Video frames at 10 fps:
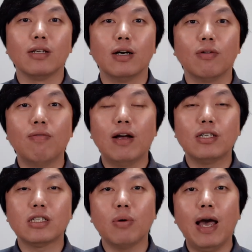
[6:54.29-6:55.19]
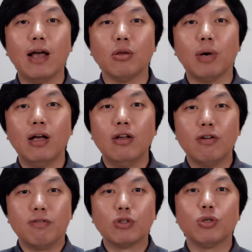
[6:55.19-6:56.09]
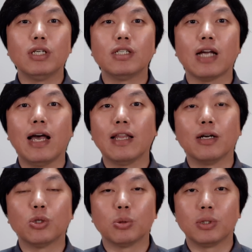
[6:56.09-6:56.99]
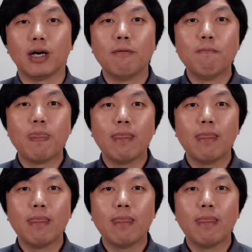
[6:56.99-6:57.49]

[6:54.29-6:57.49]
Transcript: 呃外室外，对吧？风吹日晒的，是不是？